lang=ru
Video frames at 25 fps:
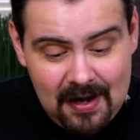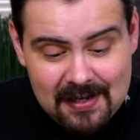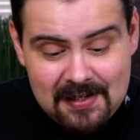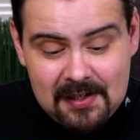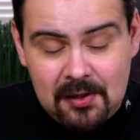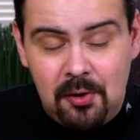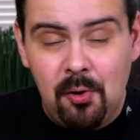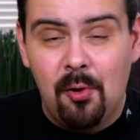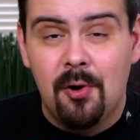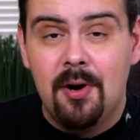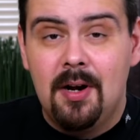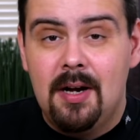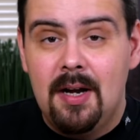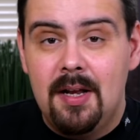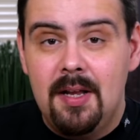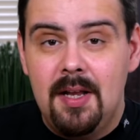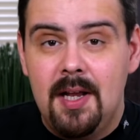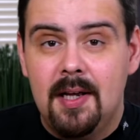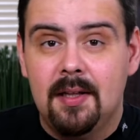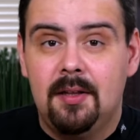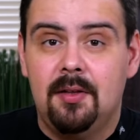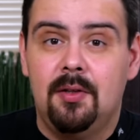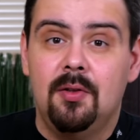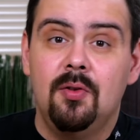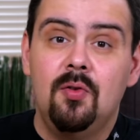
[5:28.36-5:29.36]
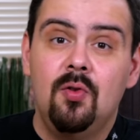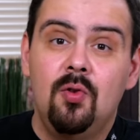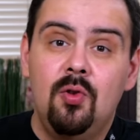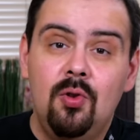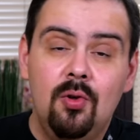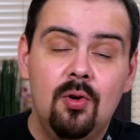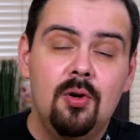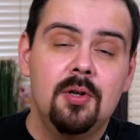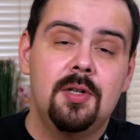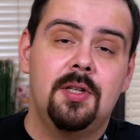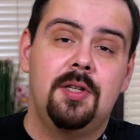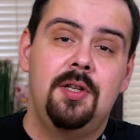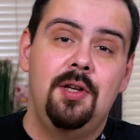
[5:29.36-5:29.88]
Восторга нет,
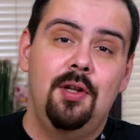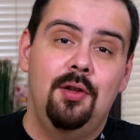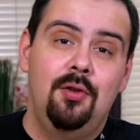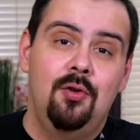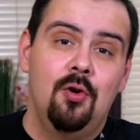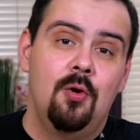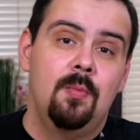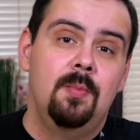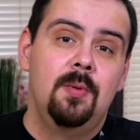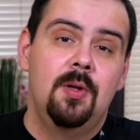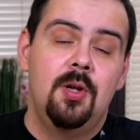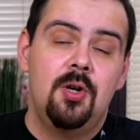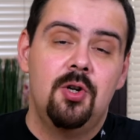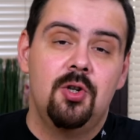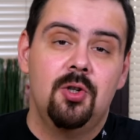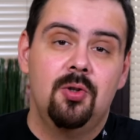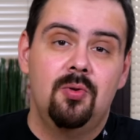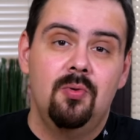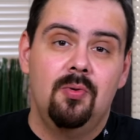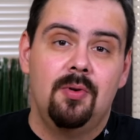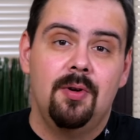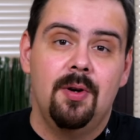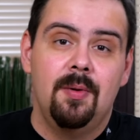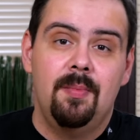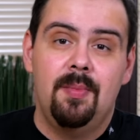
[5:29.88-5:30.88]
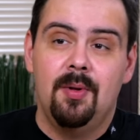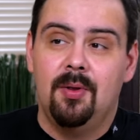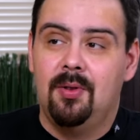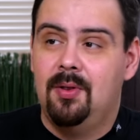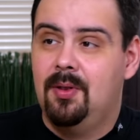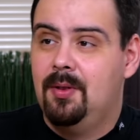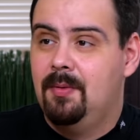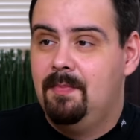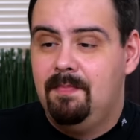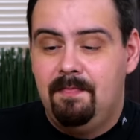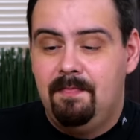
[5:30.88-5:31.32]
но съедобная штука, ребят.